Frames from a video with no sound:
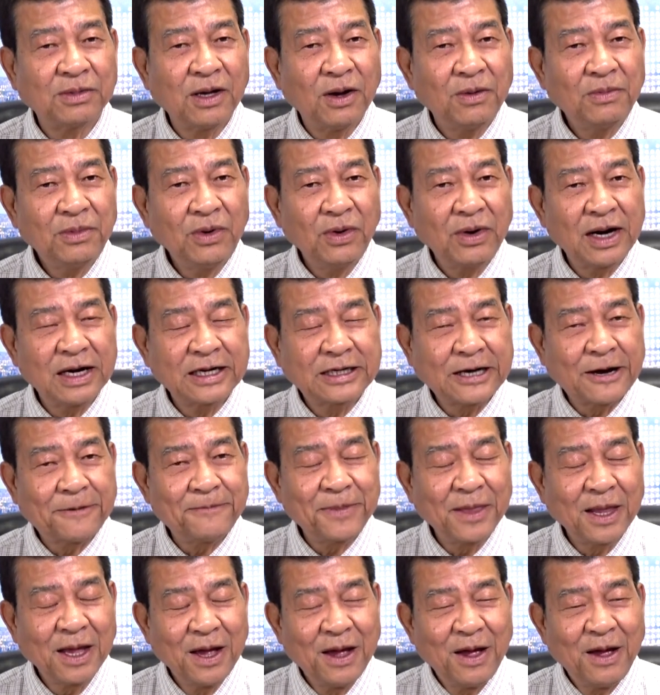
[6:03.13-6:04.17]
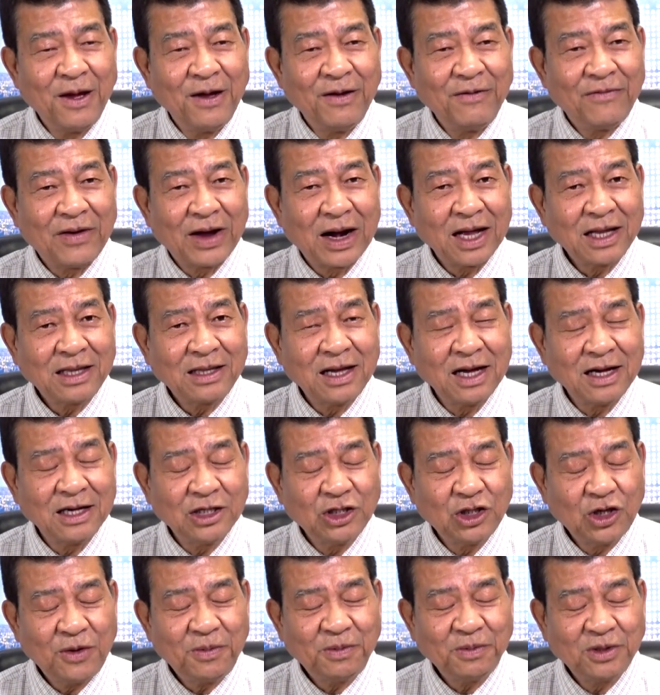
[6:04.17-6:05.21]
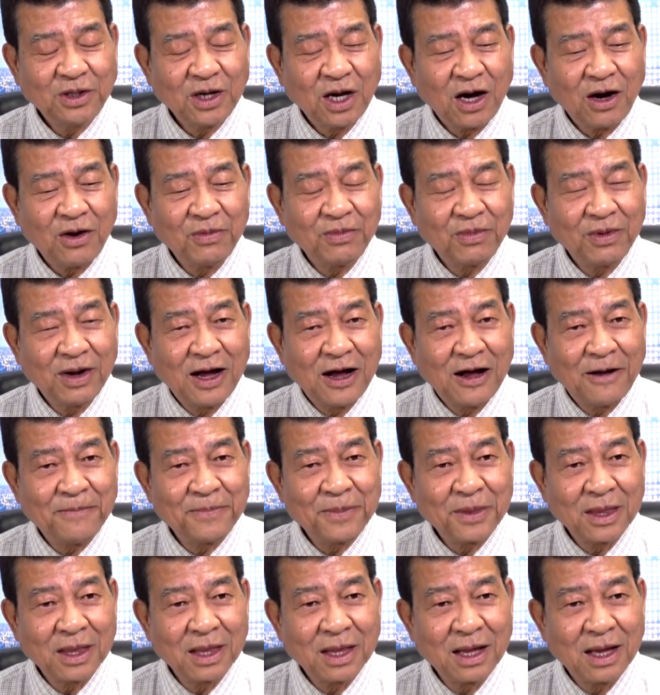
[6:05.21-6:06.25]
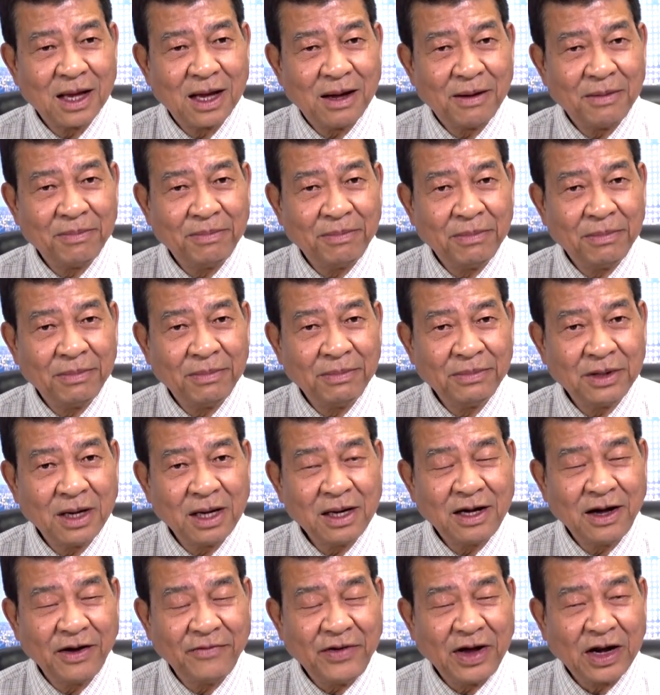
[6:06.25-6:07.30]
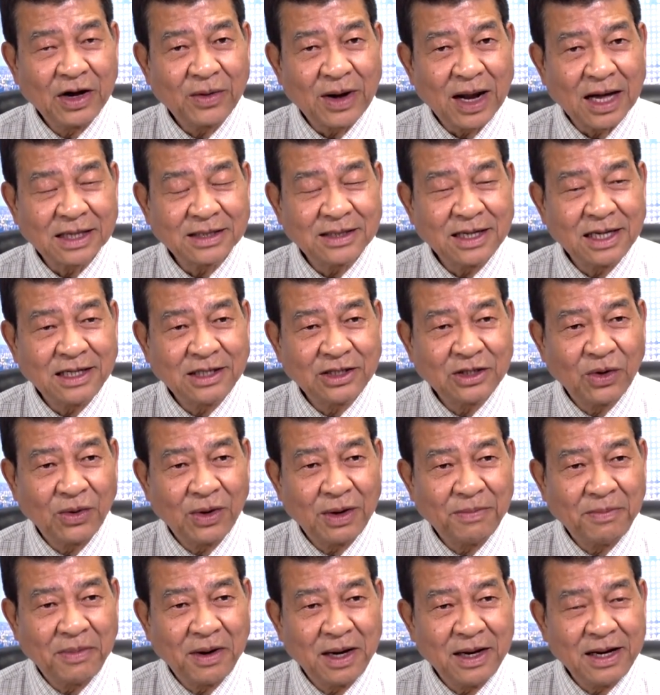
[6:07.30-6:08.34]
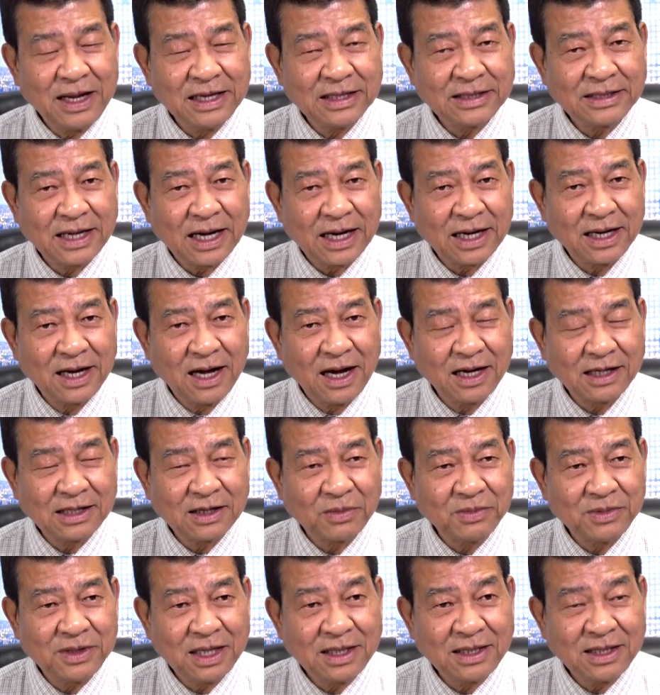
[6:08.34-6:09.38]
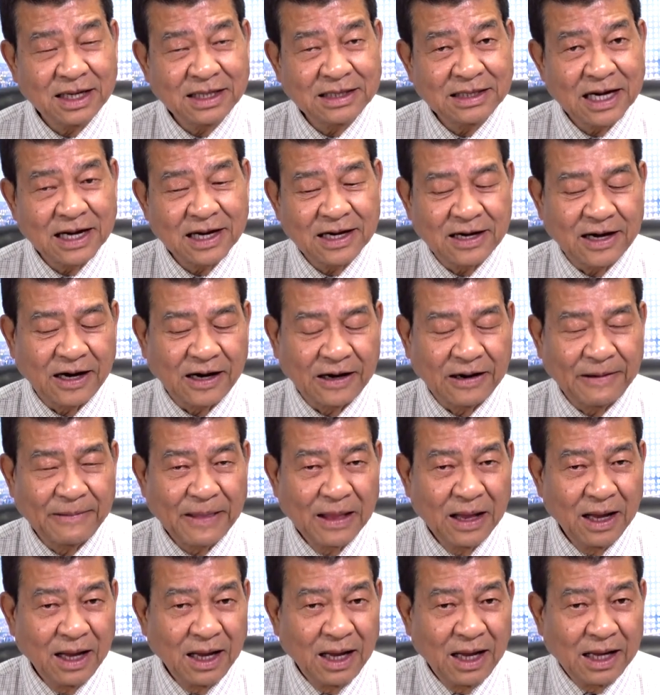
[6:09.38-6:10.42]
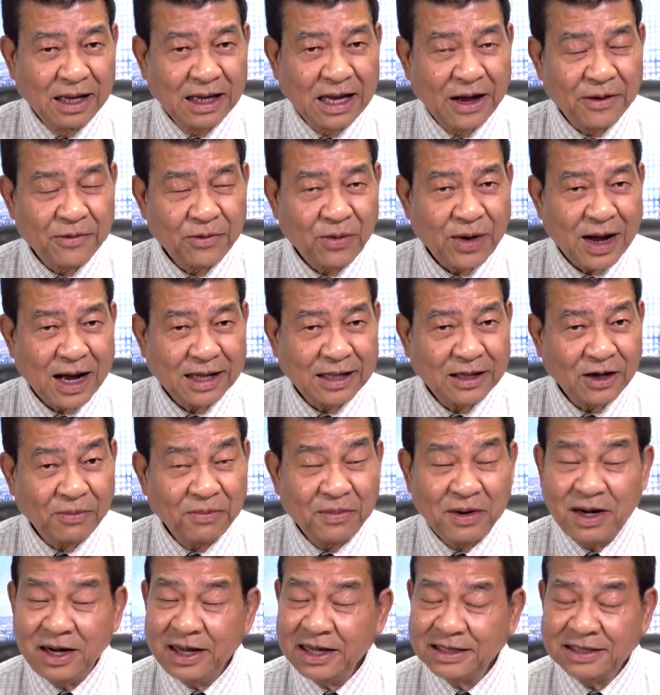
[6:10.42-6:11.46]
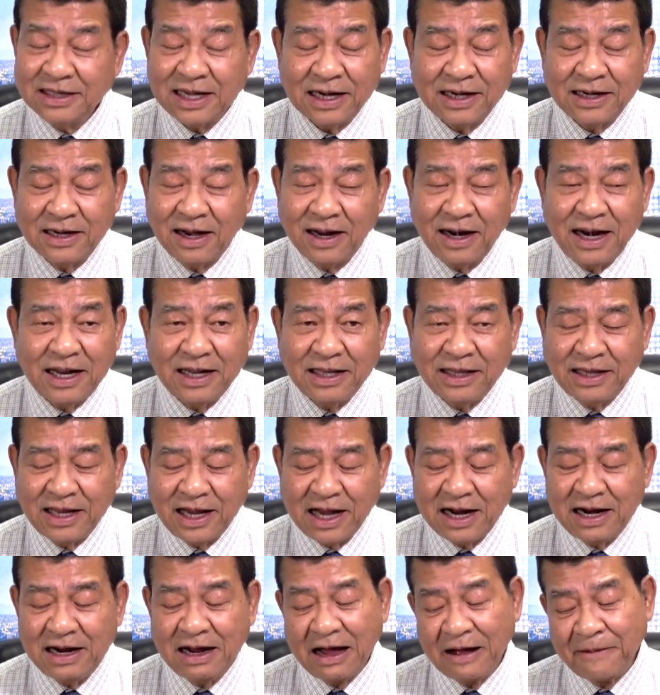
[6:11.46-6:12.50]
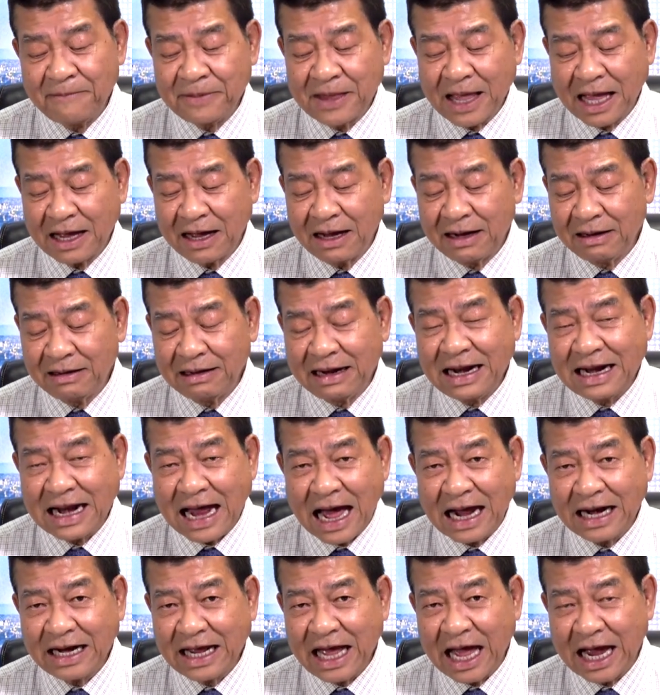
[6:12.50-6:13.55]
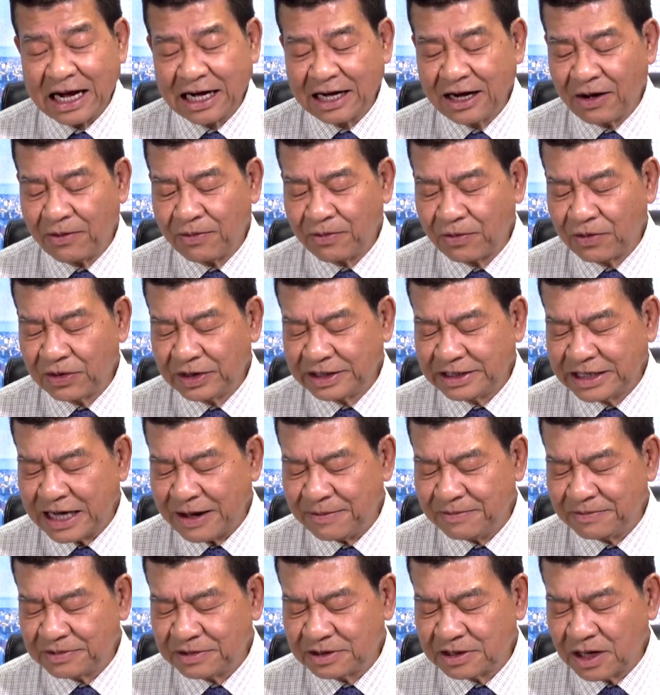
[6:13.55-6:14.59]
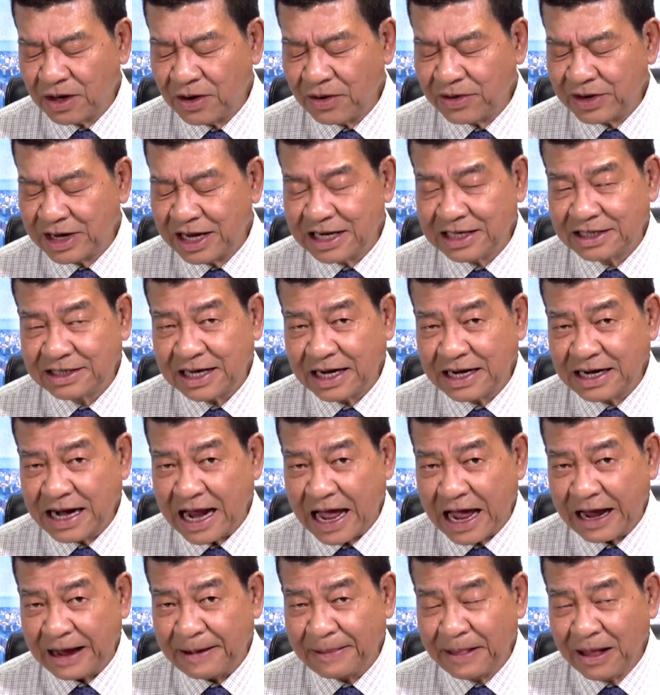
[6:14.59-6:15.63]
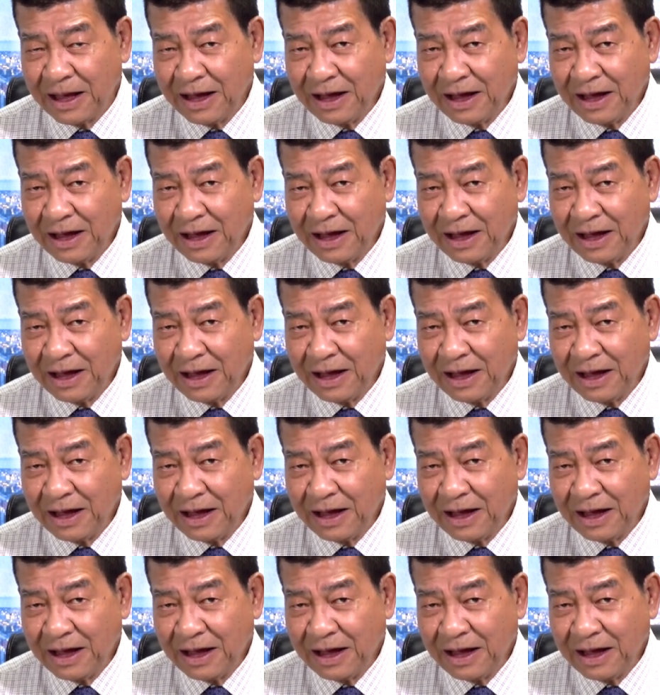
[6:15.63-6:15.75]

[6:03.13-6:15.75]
thống Donald Trump và đã từng giúp cho ông um, um, ứng cử viên của đảng Dân Chủ là Bernie Sanders trong chiến dịch tranh cử. Ngày hôm qua, thì Bernie Sanders lên tiếng um, lên án cái hành động của James Hawkinson này